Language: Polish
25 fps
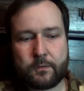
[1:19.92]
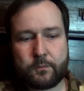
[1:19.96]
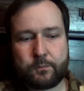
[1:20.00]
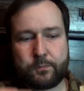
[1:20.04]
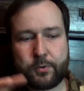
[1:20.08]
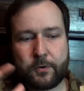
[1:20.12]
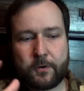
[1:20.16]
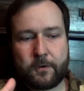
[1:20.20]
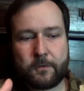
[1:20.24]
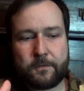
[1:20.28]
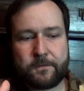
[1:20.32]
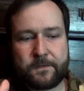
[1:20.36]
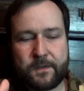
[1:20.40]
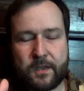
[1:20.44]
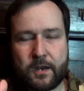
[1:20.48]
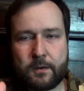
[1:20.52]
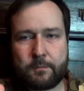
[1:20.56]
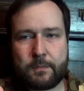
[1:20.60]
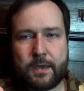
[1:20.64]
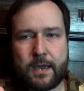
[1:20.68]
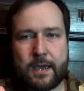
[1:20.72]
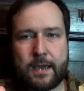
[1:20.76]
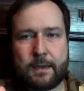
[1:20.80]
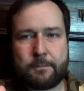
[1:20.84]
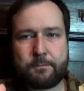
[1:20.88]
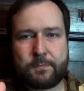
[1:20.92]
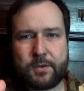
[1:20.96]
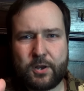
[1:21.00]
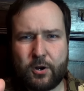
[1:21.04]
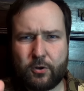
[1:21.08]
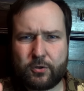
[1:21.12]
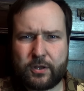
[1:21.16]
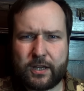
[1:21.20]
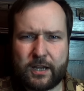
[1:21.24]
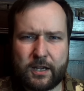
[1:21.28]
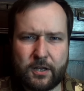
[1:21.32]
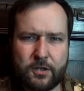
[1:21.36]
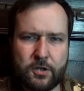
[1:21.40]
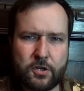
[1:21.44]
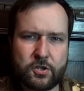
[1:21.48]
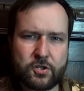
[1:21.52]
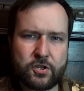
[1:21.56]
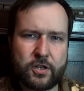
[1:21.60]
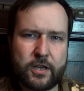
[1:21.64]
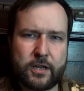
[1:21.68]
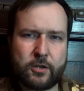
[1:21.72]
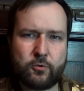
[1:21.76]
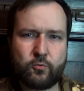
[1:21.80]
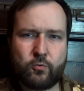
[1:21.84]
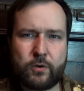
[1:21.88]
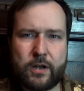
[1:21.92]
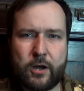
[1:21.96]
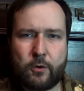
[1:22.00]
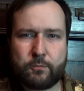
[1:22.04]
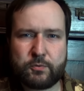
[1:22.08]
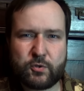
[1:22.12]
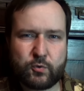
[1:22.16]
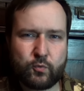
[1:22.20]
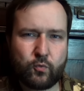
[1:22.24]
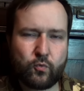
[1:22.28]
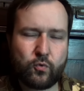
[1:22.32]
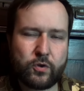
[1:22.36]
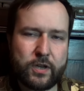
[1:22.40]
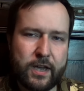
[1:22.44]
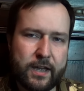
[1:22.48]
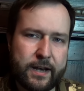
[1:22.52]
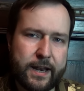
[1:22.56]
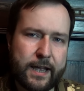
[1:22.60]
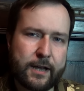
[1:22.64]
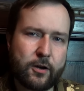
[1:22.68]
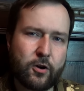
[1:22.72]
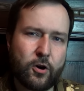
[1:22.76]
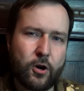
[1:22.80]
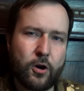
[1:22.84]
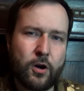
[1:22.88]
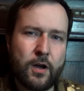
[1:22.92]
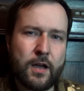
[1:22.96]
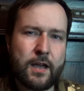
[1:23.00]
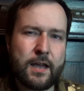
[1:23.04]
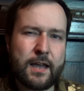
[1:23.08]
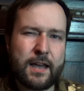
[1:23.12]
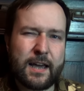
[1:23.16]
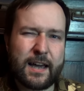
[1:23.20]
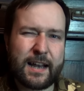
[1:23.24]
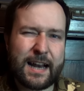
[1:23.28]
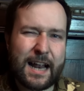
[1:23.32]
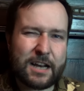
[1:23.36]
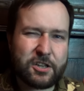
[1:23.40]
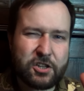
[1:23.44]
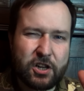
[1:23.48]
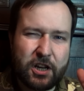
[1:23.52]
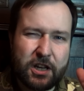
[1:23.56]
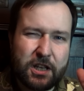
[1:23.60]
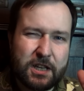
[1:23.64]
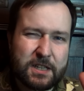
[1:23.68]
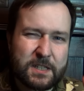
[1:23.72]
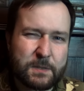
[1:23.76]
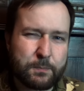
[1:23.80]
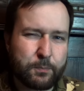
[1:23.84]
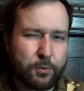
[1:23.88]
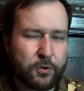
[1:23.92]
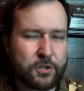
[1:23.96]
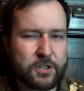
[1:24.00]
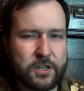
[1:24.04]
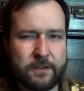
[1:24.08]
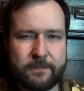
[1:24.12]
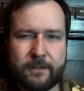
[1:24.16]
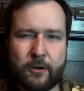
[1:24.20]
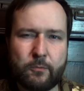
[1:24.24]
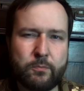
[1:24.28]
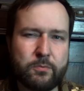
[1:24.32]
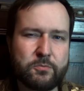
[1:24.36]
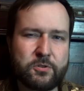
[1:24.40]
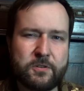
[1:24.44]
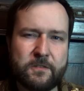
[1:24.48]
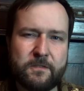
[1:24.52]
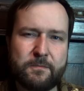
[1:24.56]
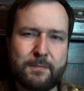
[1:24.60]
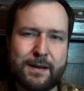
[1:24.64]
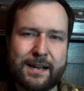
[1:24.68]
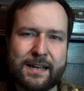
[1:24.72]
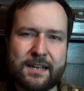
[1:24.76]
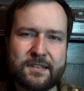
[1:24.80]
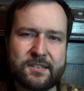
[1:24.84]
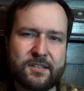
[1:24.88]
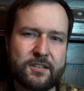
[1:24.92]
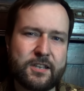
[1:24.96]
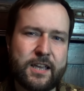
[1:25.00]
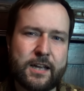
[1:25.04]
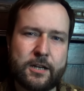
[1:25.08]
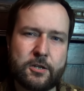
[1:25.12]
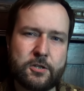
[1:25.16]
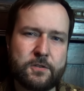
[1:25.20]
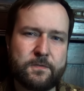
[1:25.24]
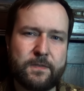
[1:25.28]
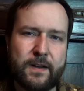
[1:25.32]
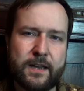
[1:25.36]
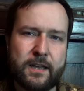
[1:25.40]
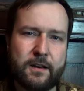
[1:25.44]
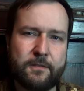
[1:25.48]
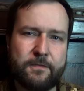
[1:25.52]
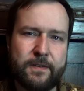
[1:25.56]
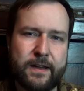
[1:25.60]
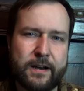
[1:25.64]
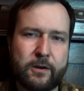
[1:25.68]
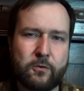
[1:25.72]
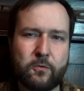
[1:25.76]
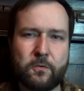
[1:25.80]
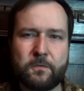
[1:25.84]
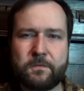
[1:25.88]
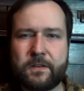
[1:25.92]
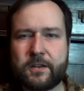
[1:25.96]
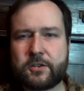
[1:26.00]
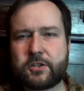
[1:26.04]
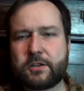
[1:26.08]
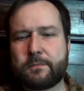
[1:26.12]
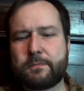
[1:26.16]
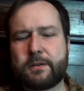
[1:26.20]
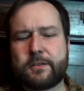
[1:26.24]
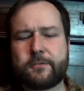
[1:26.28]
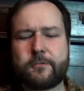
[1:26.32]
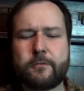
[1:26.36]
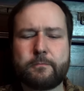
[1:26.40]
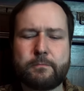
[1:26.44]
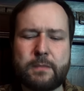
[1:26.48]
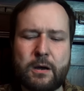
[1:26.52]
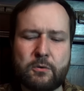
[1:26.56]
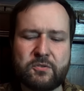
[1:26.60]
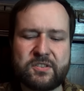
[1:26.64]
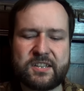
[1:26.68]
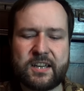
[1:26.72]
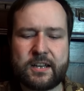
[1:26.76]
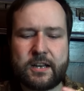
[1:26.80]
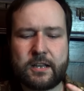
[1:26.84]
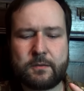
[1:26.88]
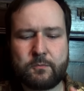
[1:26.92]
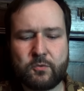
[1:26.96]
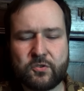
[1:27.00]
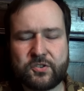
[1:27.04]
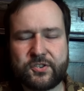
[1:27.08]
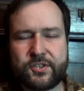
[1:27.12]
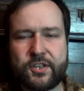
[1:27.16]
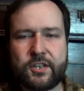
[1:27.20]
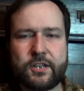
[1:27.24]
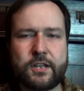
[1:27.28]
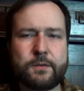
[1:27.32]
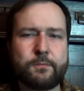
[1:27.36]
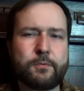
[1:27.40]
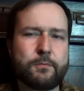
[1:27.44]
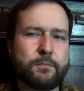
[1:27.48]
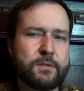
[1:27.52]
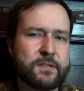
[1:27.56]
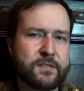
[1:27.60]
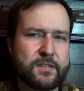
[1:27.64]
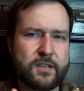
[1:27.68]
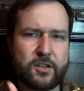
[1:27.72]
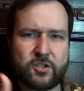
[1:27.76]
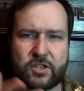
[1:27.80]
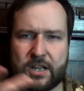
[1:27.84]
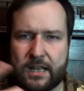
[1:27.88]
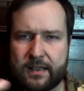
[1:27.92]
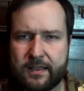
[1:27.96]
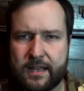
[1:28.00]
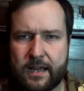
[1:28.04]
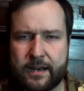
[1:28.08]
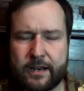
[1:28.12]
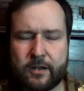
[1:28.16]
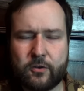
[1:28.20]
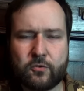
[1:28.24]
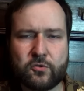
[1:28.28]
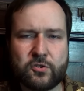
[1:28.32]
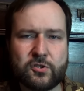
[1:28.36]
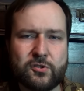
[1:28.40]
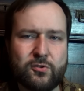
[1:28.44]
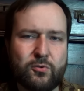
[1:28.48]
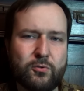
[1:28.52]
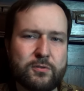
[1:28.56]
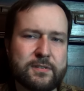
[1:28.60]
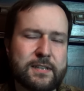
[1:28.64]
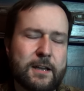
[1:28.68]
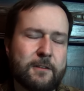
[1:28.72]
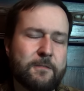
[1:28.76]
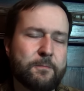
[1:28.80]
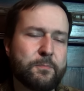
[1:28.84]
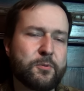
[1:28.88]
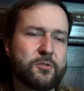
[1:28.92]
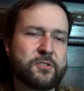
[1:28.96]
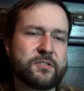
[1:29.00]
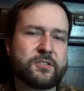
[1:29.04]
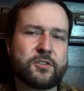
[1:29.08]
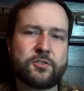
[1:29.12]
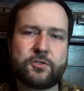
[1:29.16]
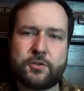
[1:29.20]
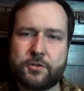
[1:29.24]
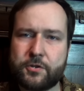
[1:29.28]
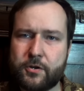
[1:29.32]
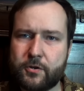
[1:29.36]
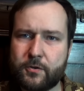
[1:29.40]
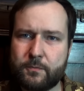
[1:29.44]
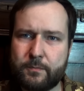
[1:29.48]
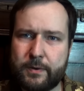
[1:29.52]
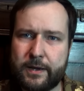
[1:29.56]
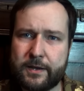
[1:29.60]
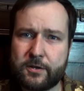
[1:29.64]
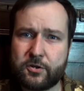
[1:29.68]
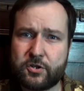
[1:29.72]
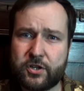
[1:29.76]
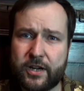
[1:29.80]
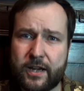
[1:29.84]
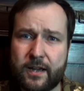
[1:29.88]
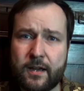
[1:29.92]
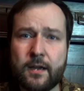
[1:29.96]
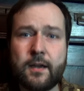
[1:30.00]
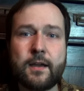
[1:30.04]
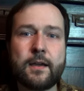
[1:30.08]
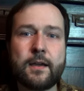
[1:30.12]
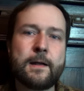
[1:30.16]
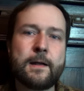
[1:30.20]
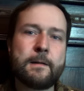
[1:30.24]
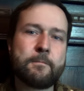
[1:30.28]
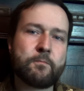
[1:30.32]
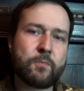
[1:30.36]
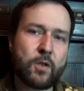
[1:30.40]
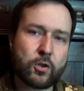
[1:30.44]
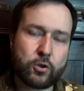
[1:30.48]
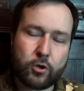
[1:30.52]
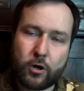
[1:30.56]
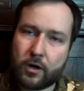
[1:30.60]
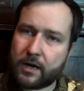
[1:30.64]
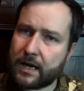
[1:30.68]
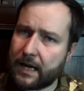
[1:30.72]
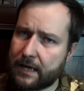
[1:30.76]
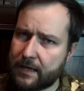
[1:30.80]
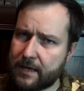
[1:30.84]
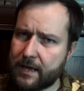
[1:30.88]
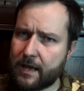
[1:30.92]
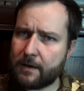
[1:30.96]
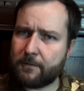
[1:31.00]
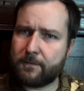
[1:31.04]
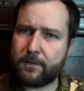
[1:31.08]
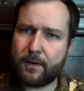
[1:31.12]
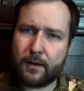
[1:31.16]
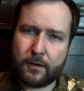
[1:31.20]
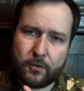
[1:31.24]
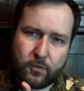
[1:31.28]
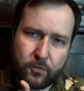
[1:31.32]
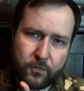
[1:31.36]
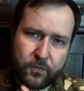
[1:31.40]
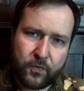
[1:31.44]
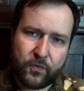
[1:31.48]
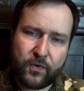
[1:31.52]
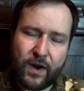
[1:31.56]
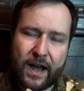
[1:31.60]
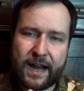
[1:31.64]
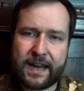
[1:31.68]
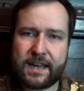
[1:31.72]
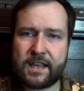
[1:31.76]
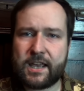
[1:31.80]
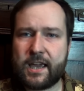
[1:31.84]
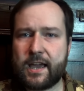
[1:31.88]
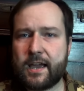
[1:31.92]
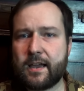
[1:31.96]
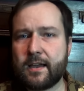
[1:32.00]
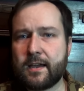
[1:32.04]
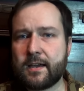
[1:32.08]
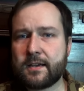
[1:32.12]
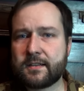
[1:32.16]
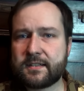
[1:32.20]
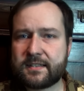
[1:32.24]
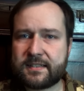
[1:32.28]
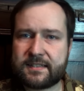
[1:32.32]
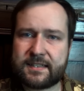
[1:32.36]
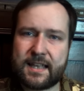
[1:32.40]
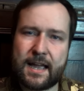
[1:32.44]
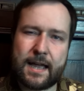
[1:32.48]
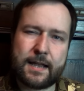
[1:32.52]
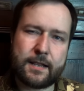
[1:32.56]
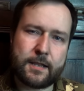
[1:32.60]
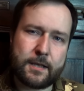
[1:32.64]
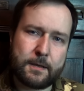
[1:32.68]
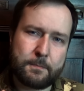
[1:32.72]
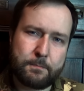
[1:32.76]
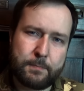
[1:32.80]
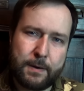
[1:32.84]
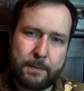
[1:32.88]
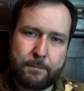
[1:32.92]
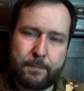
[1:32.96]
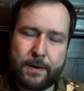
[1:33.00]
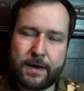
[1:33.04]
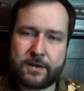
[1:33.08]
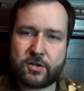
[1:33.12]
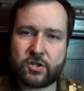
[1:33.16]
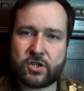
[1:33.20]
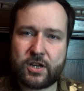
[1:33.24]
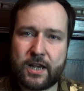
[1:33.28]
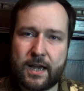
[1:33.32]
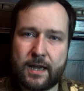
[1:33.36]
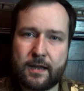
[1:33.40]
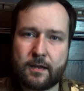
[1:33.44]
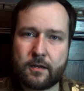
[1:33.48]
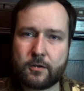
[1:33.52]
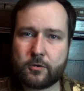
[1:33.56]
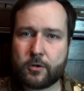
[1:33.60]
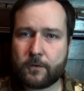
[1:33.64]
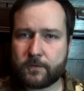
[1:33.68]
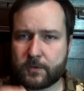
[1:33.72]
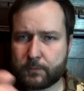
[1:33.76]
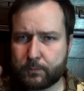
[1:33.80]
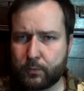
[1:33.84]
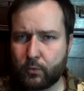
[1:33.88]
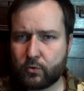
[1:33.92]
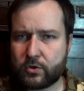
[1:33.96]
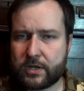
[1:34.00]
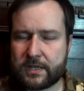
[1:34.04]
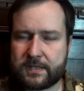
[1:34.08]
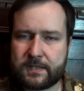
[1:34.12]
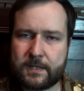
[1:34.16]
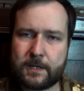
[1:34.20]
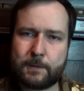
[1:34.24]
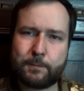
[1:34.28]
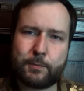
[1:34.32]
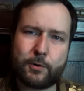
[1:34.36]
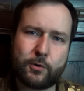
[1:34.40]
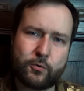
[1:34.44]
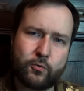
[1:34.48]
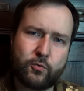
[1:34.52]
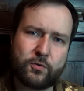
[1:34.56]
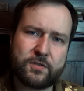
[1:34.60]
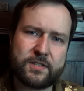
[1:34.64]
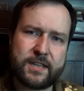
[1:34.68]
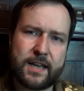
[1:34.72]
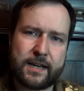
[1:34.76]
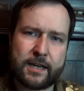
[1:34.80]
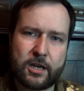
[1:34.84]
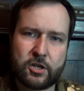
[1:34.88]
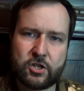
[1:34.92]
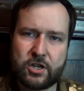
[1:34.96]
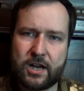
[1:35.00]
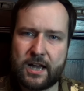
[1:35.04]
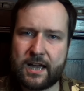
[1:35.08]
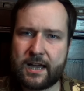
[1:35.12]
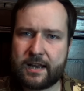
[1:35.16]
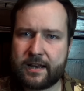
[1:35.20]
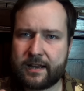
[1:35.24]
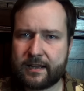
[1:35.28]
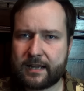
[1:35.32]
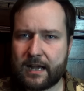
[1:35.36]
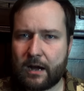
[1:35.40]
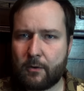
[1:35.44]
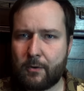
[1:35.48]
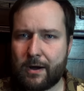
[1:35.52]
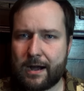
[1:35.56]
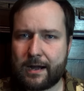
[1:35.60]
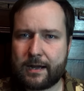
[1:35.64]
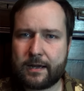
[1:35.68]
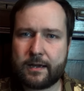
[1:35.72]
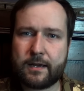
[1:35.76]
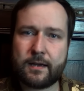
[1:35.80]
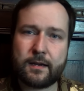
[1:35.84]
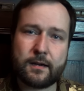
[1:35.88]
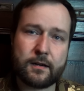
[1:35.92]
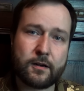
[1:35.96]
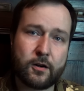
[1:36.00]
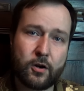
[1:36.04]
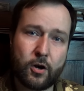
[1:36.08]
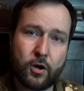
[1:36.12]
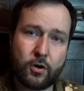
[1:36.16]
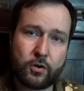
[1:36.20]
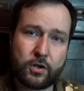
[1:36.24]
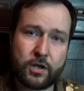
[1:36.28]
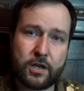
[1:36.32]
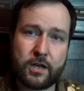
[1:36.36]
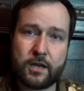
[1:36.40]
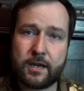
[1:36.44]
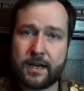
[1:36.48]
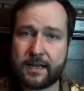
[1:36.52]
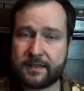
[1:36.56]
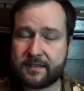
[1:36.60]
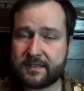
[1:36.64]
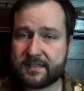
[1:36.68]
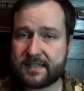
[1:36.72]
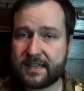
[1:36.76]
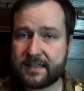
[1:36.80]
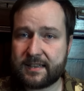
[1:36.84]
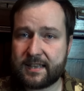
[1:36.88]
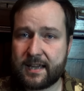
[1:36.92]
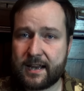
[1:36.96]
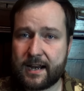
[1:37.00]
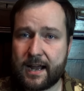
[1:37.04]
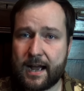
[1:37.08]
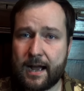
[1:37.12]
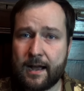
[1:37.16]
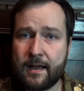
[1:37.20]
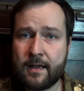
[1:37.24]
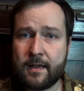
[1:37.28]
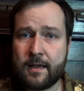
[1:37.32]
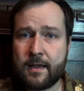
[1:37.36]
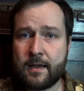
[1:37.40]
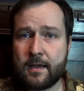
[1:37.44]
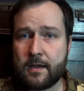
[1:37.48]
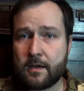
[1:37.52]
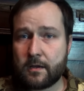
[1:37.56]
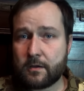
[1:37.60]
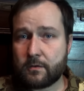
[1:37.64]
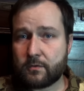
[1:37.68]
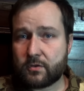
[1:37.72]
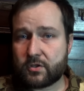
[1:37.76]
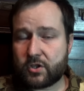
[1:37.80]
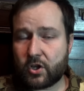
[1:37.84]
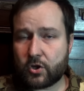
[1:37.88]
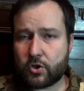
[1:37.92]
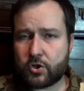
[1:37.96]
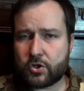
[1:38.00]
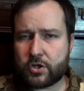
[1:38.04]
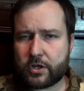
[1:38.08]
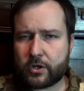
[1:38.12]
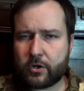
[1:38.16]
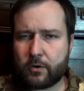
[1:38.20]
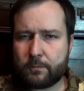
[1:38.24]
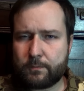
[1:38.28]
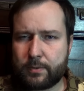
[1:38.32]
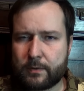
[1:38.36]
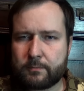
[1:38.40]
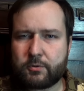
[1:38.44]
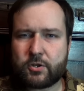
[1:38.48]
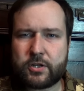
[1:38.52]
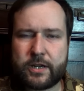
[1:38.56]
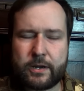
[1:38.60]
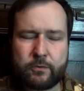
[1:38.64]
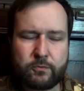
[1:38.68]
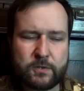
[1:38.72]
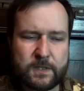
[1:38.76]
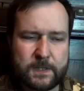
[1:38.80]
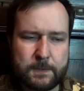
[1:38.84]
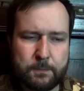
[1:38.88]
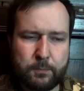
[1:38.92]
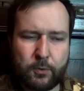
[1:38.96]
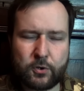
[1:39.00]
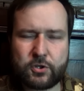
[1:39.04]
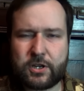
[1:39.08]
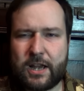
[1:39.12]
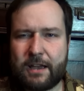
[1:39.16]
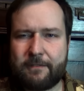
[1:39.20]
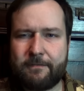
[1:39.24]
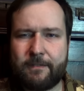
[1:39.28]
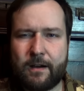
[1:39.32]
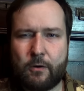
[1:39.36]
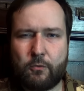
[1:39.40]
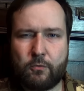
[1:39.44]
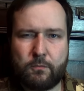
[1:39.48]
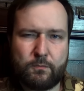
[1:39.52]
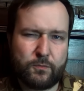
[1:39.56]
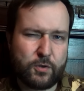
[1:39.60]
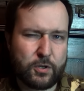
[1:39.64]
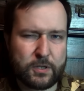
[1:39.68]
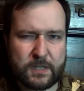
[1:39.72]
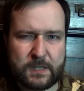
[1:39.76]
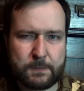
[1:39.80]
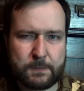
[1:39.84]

po firmie pirotechnicznej, która obsługuje Reko, raczej nie spodziewałbym się w magazynie jakichś fajerwerków. Wiecie, będą Mausery i Mosiny, bo bez nich żadna rekonstrukcja w Polsce się nie odbędzie. No trochę Lienfieldów, fajnie, Steny, Pepesze, do współczesnych produkcji jakieś Aery, Kałachy, Glocki, etc. Coś, czego bym się spodziewał, nic